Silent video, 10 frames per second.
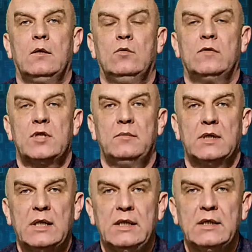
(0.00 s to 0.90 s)

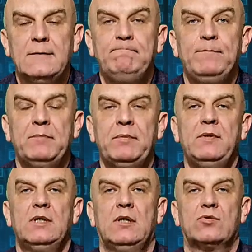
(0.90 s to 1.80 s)
Уважаемые коллеги,
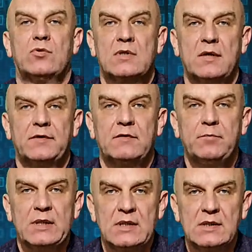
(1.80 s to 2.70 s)
напоминаю, что завтра,
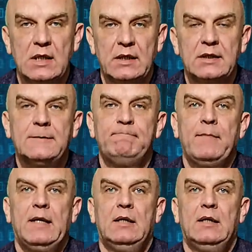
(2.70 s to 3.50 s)
в понедельник,